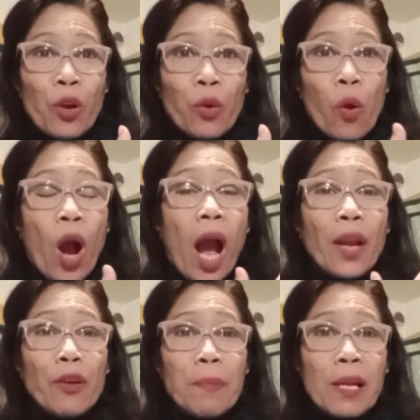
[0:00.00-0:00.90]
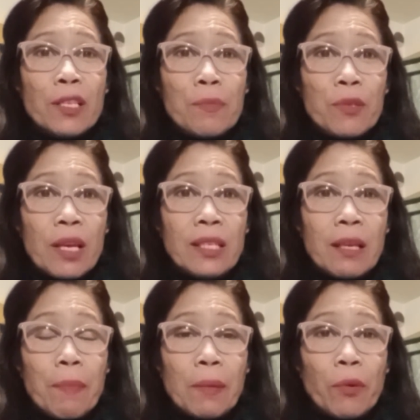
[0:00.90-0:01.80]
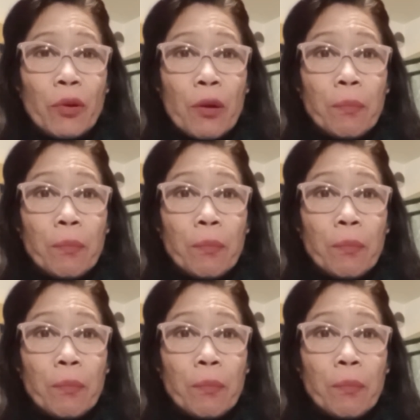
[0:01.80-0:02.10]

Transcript: kung anong pinasok mo sa isipan mo,